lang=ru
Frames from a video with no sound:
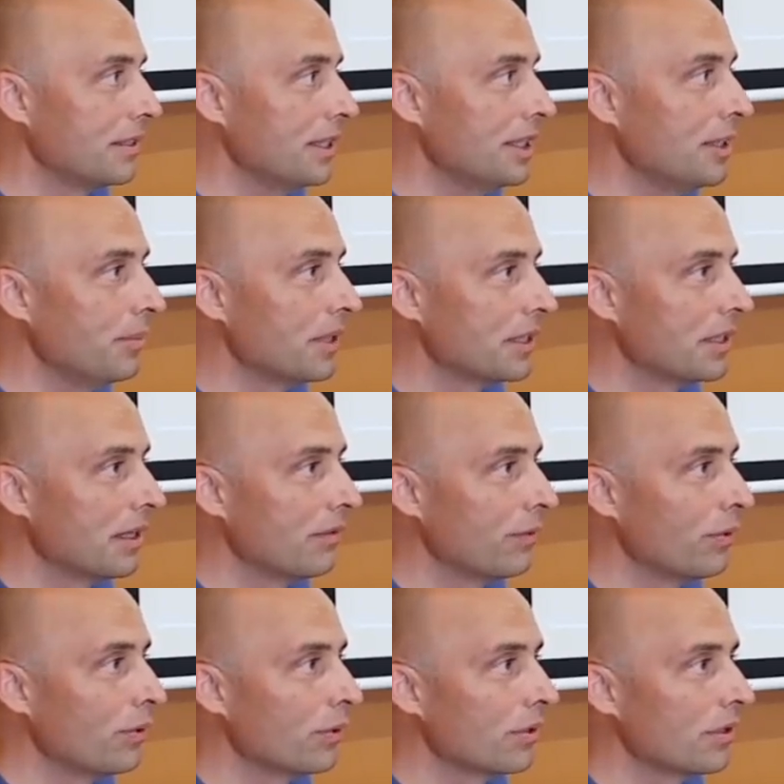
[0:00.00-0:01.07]
имя
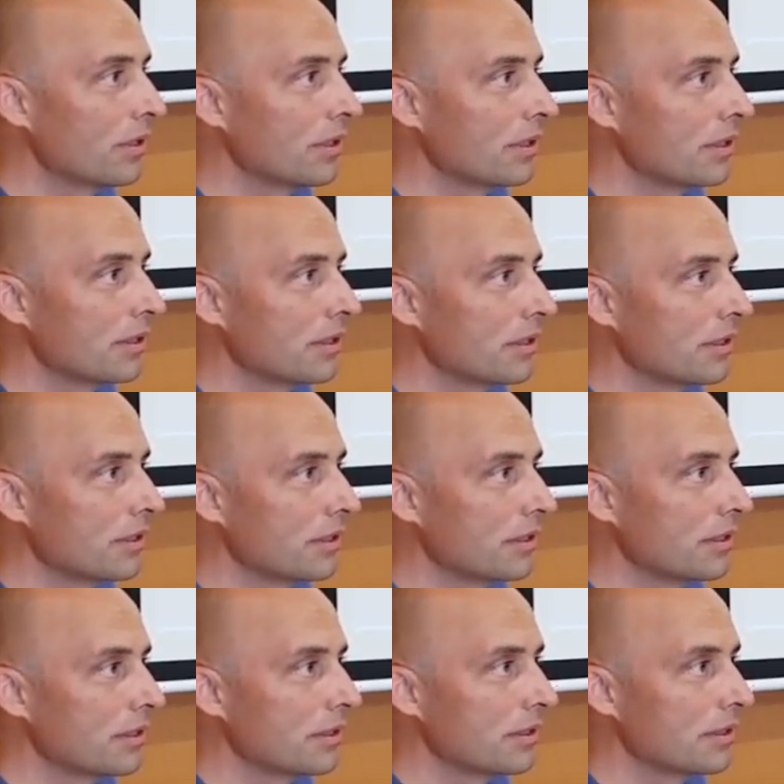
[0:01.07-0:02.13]
того,
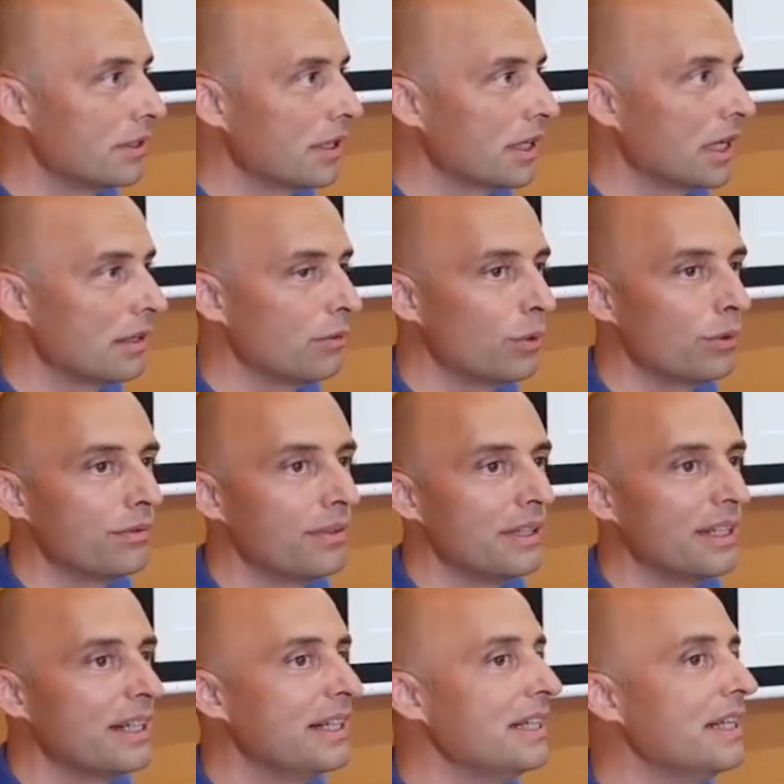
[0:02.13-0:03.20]
на кого вы
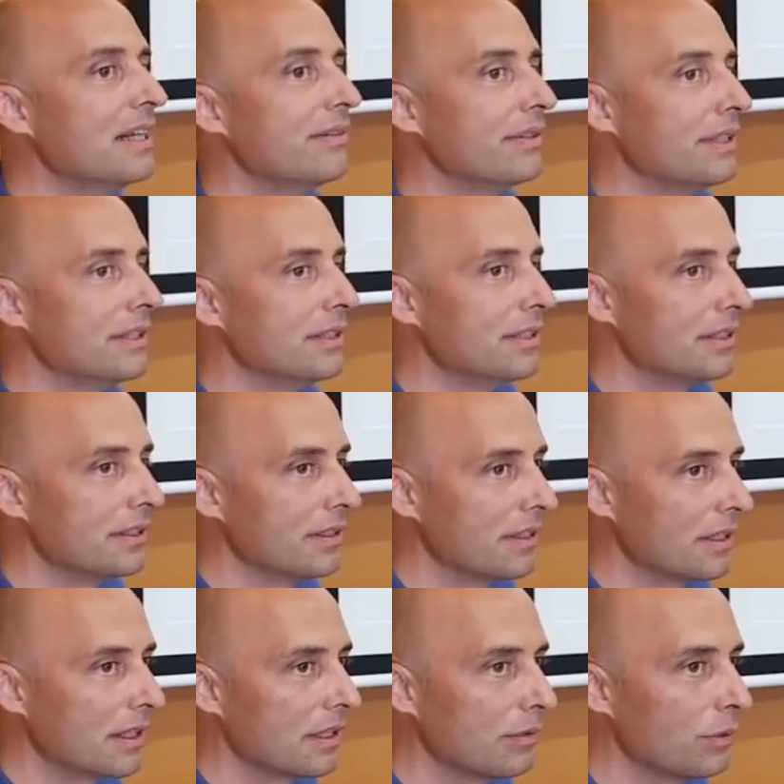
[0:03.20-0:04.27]
гневаетесь, на
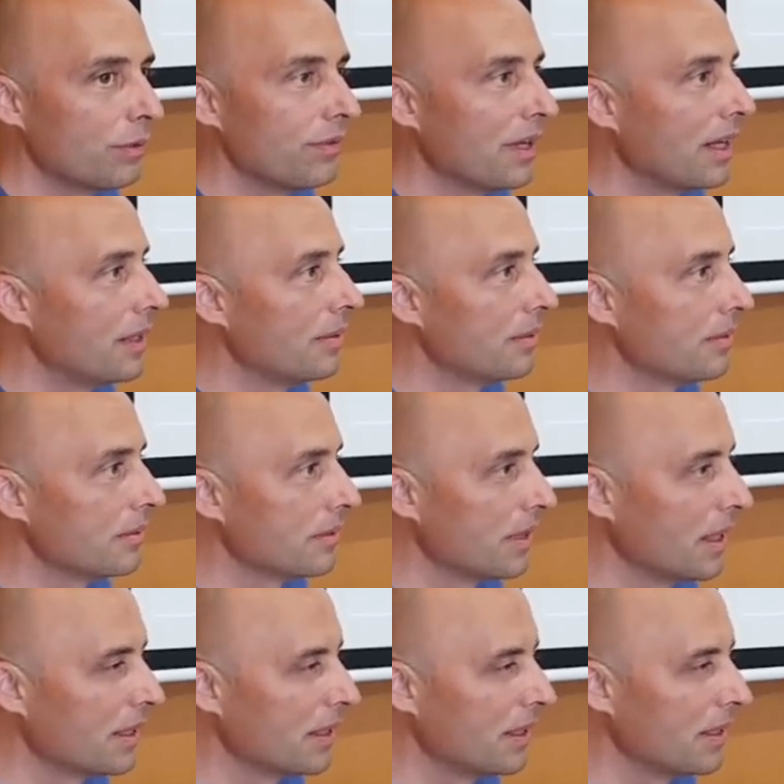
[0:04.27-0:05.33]
кого вы а,
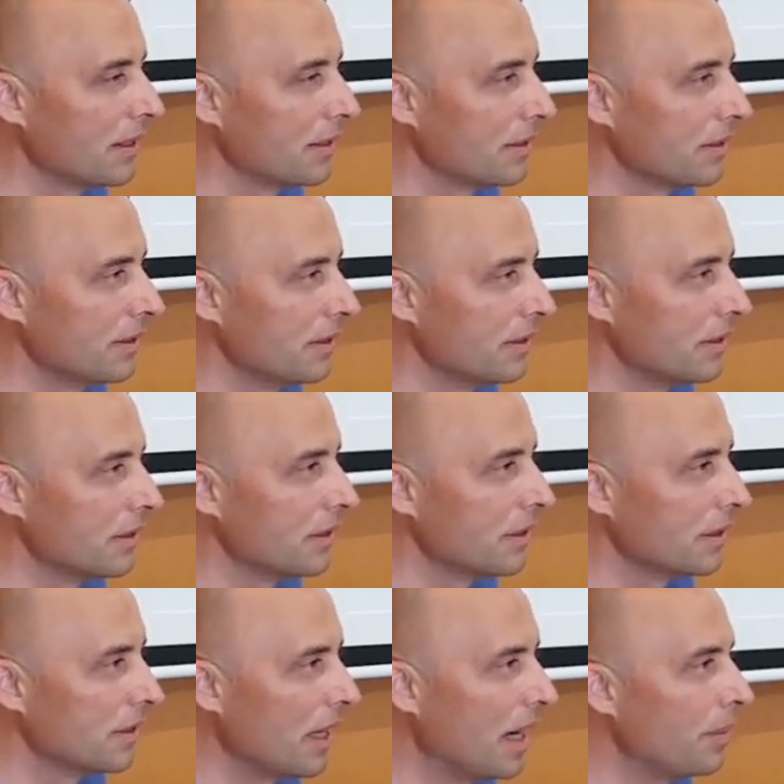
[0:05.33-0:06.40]
как-то
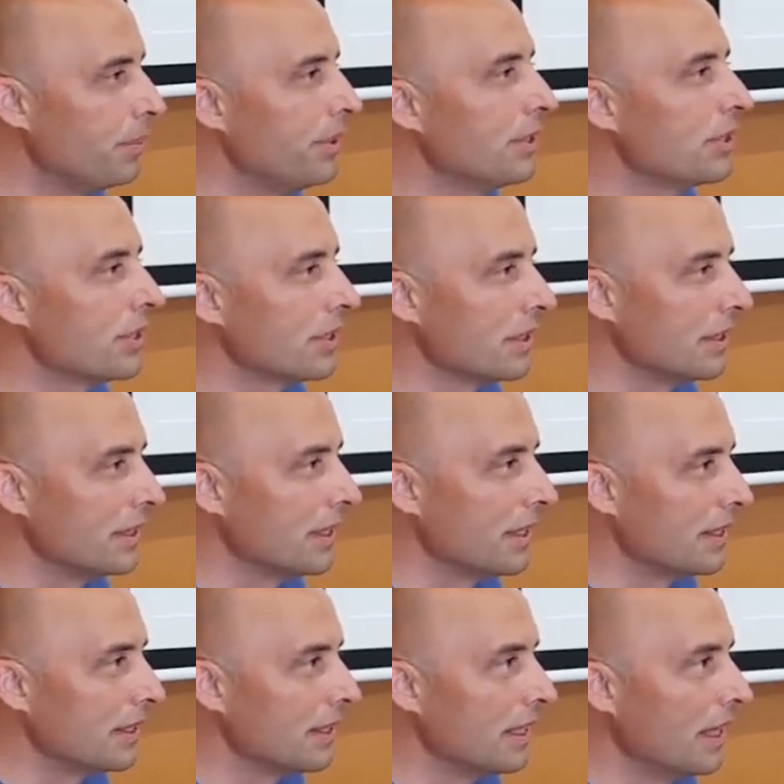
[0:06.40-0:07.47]
обижены, да.
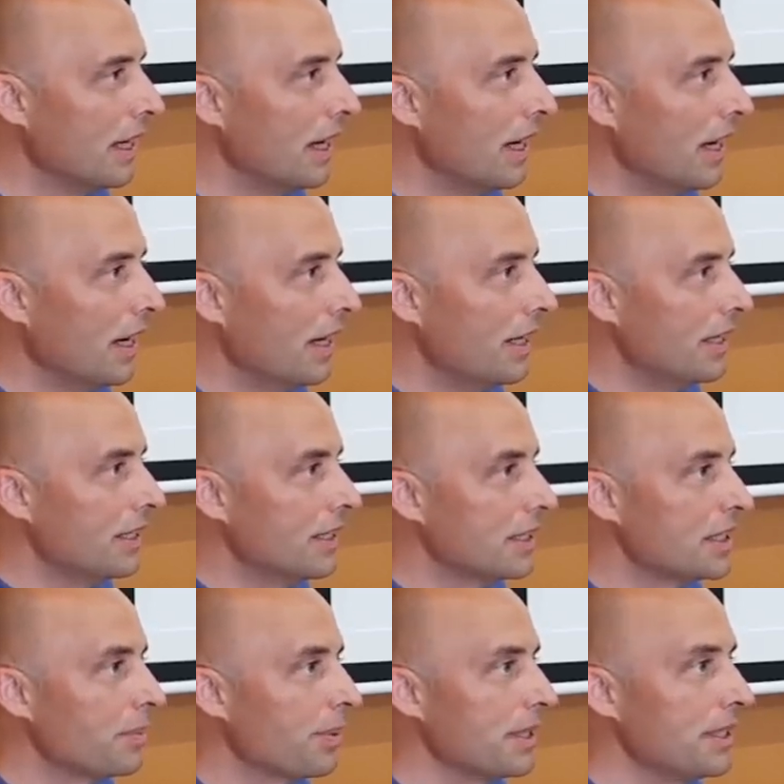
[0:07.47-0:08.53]

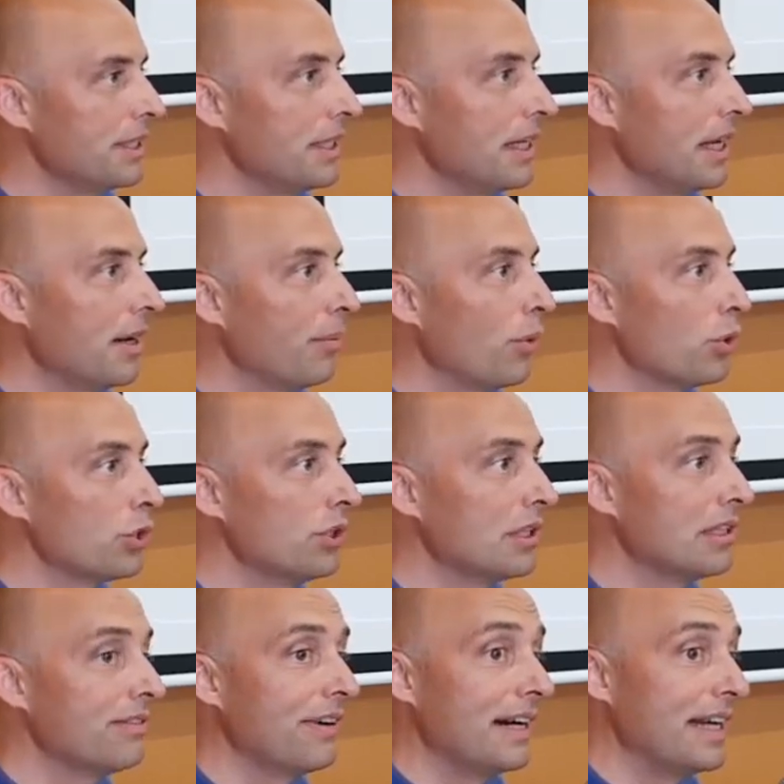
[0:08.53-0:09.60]
Спросили, а можно
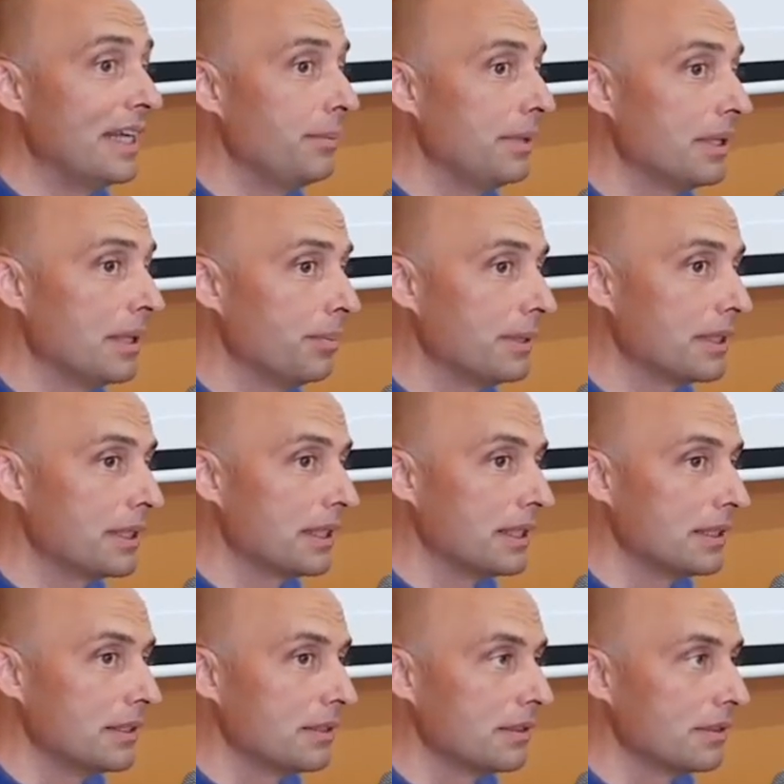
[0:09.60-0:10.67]
два имя написать?
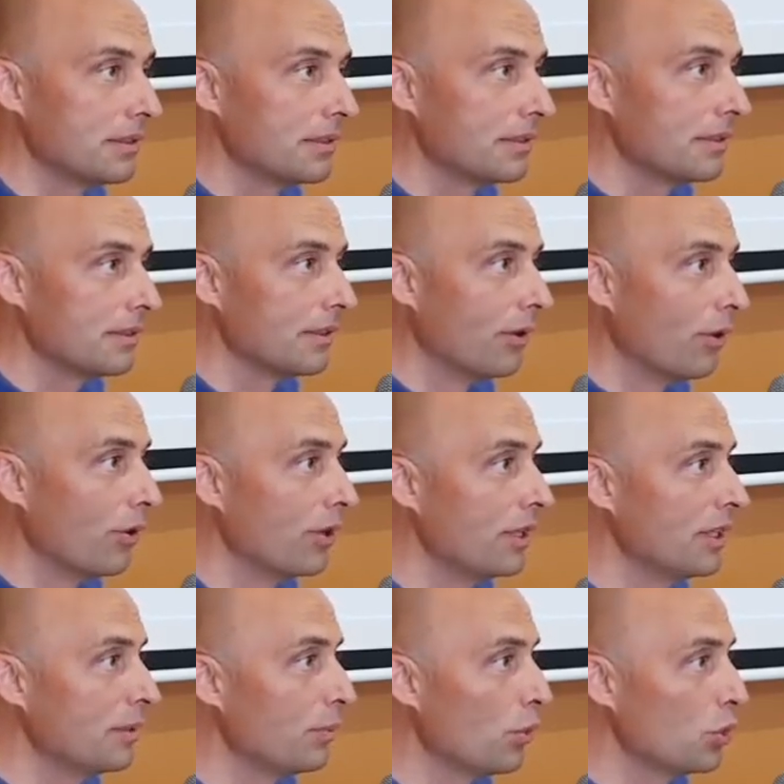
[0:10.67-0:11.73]
Он
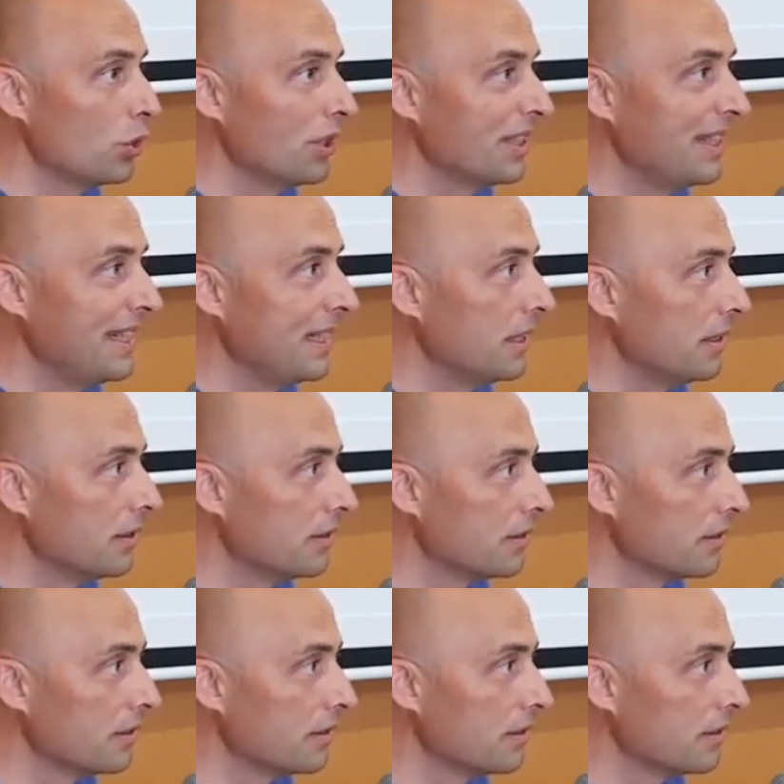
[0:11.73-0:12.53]
говорит, можно три.